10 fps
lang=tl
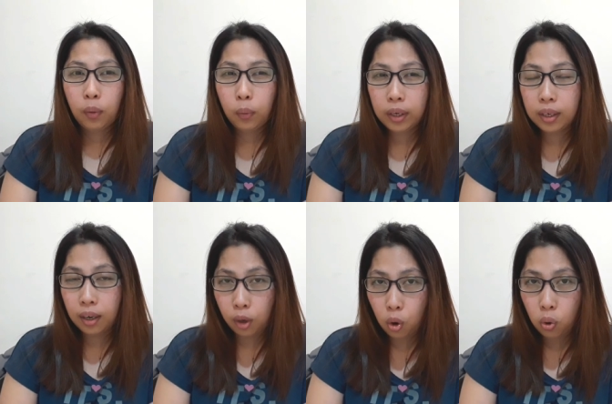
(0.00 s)
week
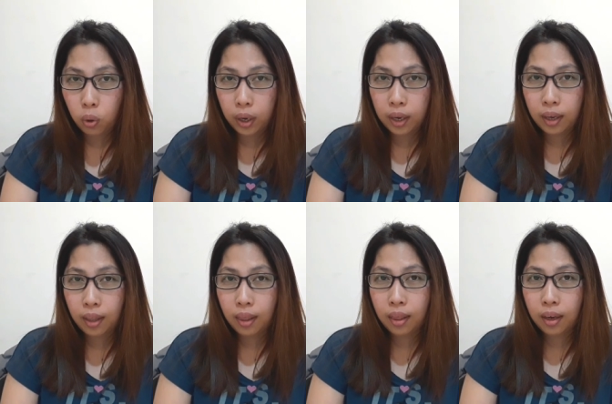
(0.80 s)
ago
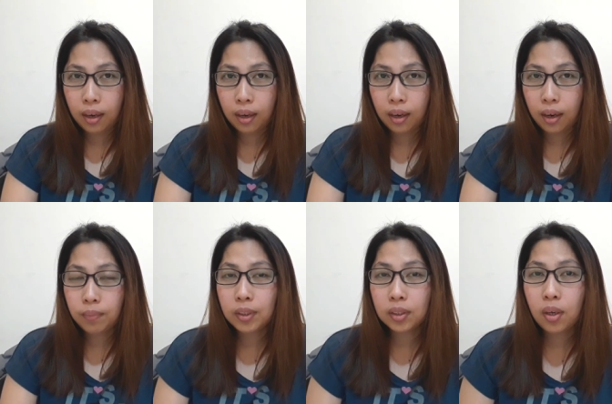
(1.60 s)
and uh,
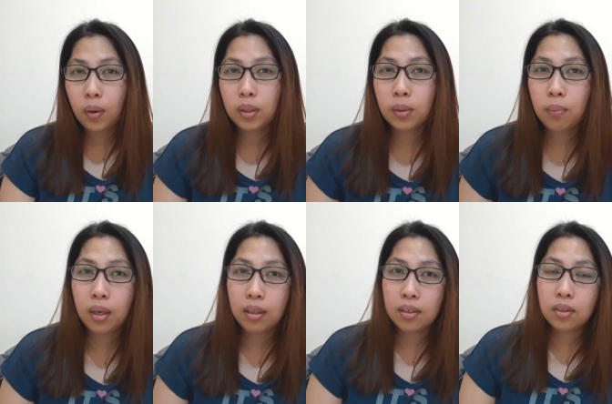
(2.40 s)
I'm just going to
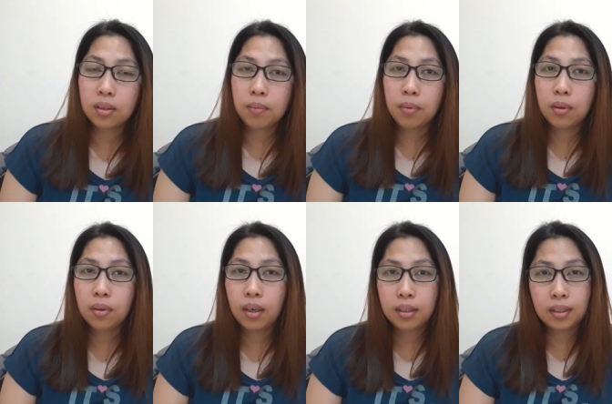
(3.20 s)
make this
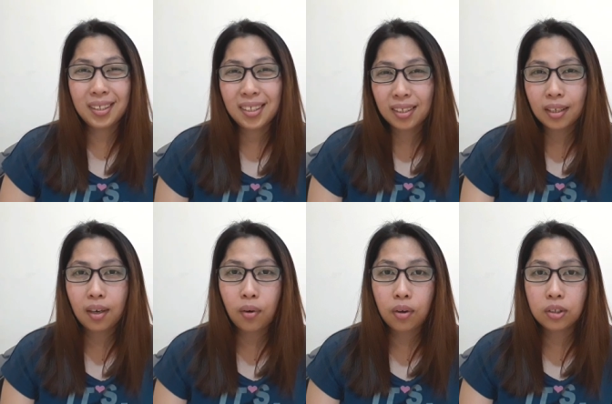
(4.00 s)
review guys. This is not
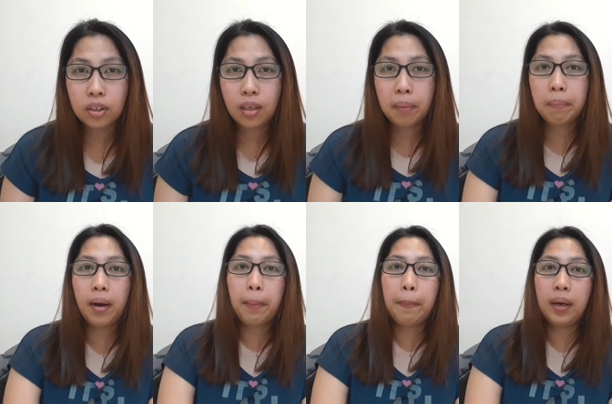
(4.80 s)
original
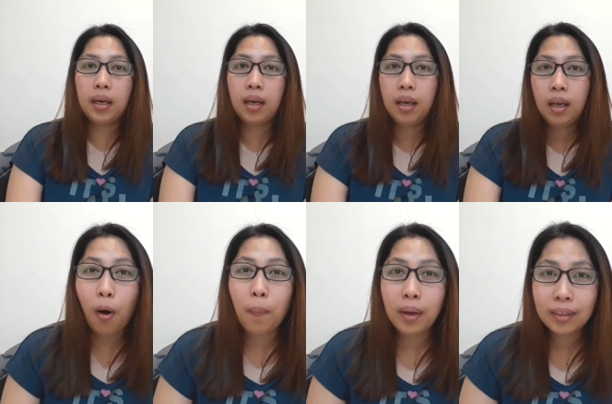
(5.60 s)
bag but
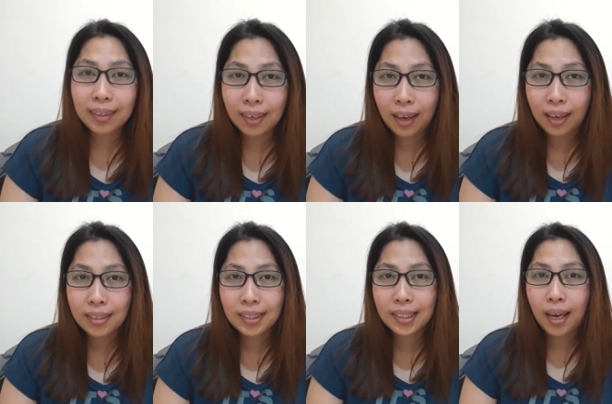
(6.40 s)
proven
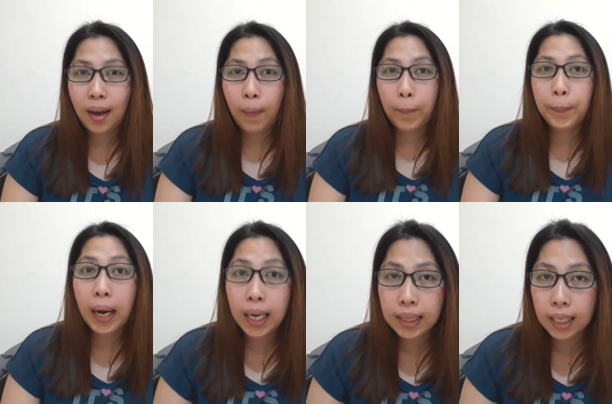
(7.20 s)
guys na
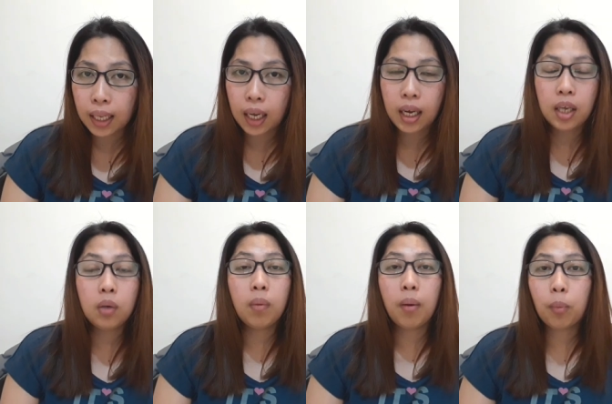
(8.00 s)
maganda talaga
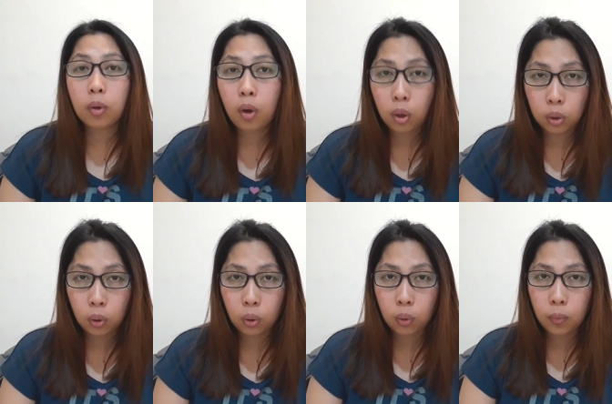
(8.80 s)
yung mga
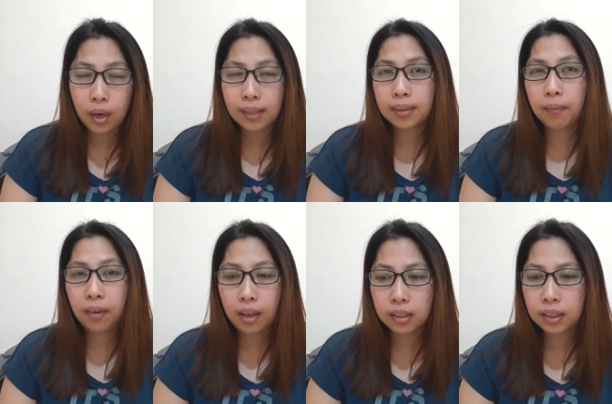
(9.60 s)
produkto mula sa
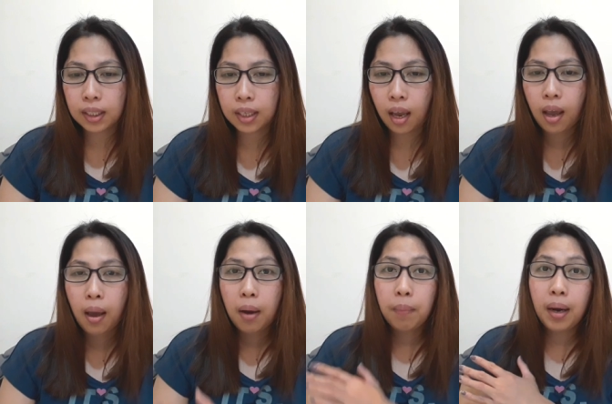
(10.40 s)
Felis kasi
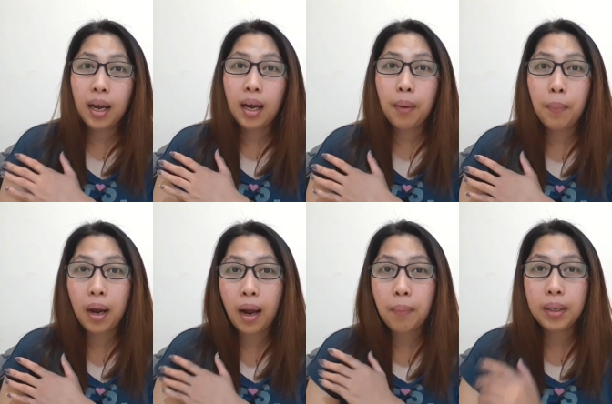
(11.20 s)
mga
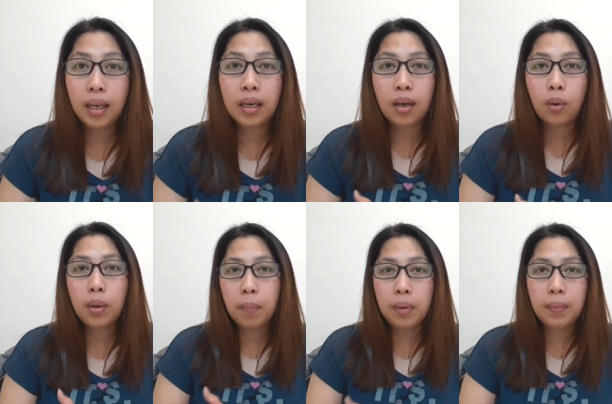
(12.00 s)
marami na rin ako
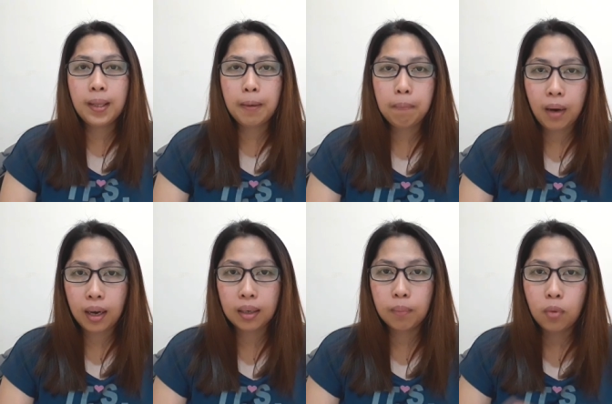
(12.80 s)
nabibiling
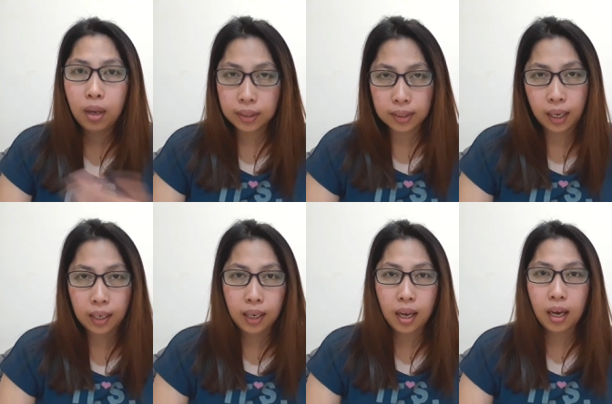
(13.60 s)
bag mula sa
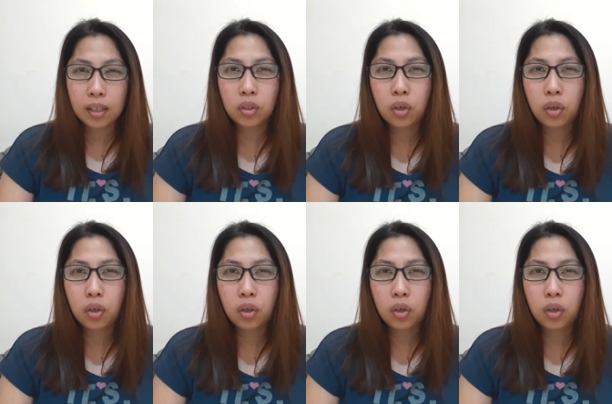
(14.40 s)
kanila at